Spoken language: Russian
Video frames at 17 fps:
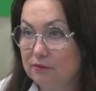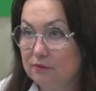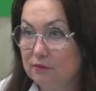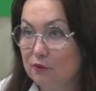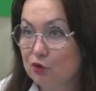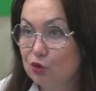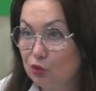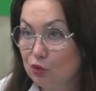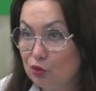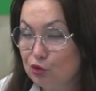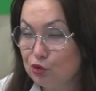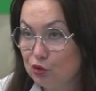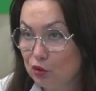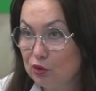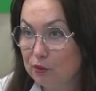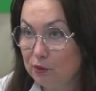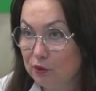Что
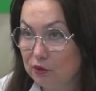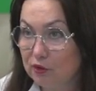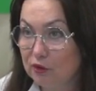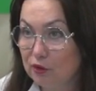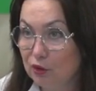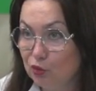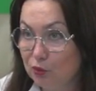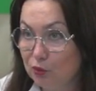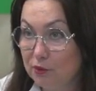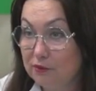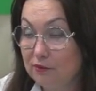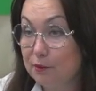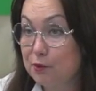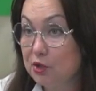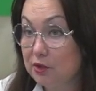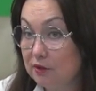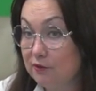еще ребенок любит?
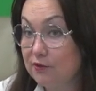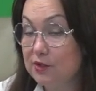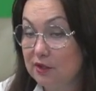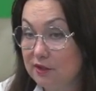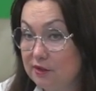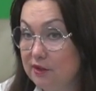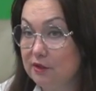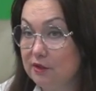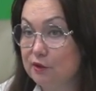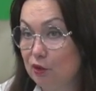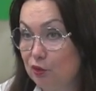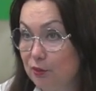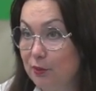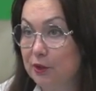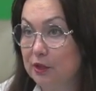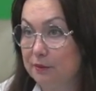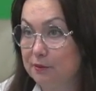Вообще-то все дети
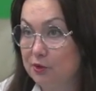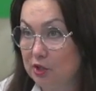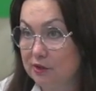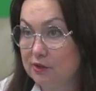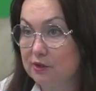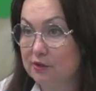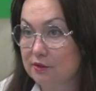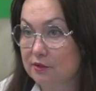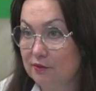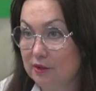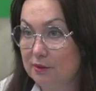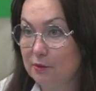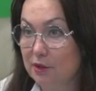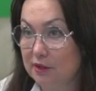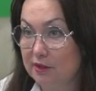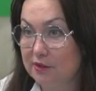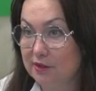любят общаться со
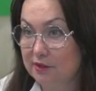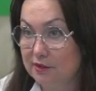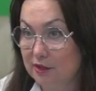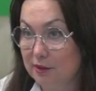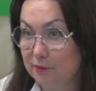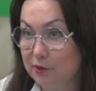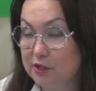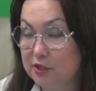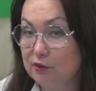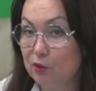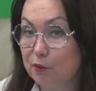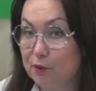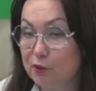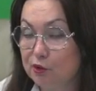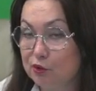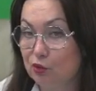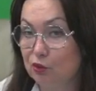своими родителями. Если вы
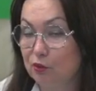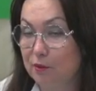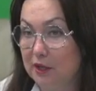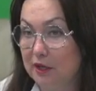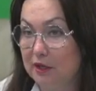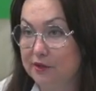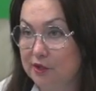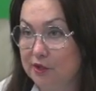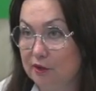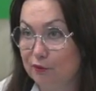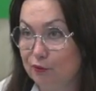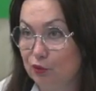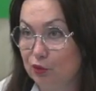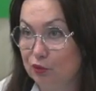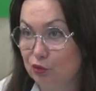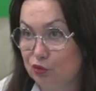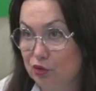просто убрали
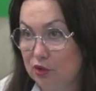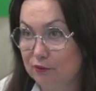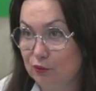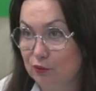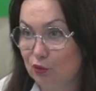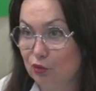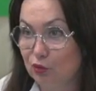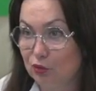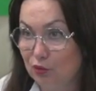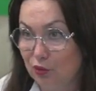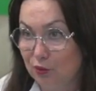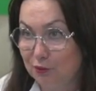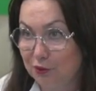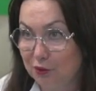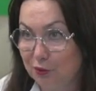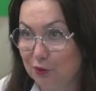телефон и ушли в другую комнату,